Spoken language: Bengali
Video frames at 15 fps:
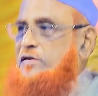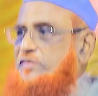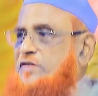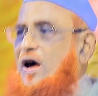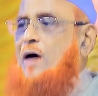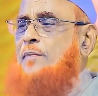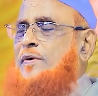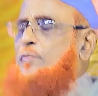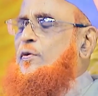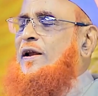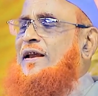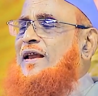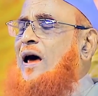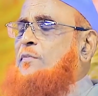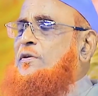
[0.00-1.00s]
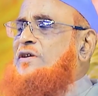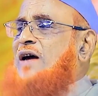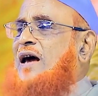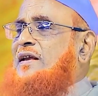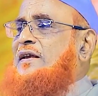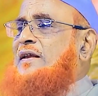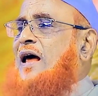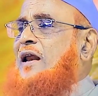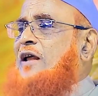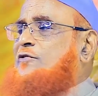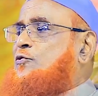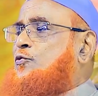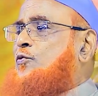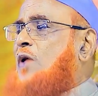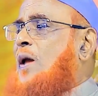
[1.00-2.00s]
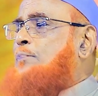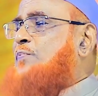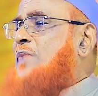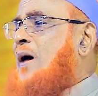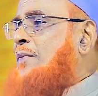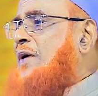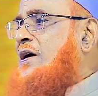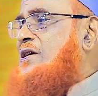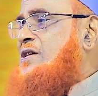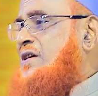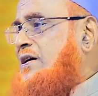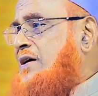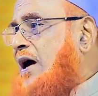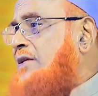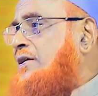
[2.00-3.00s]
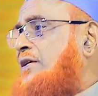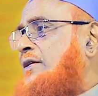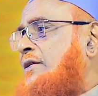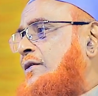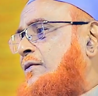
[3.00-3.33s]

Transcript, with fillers: সাহাবি বলেন আমি জানি না রাসুল আপনি আমাকে শিক্ষা দিন